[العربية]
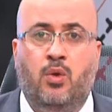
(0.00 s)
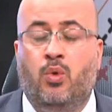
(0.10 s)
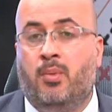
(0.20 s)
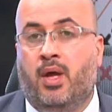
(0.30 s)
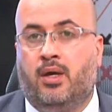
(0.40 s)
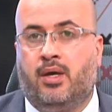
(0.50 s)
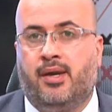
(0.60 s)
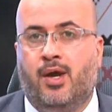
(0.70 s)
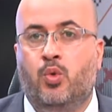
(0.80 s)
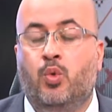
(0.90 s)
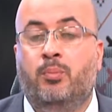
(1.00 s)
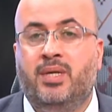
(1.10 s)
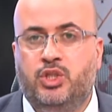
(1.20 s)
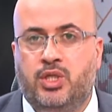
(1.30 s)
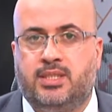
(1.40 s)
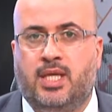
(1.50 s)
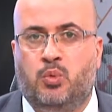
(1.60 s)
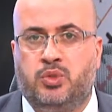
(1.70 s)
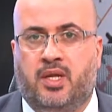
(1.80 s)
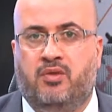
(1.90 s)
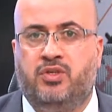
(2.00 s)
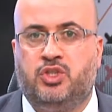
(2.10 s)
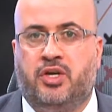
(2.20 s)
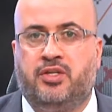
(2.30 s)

وما اقره مجلس الوزراء في شهر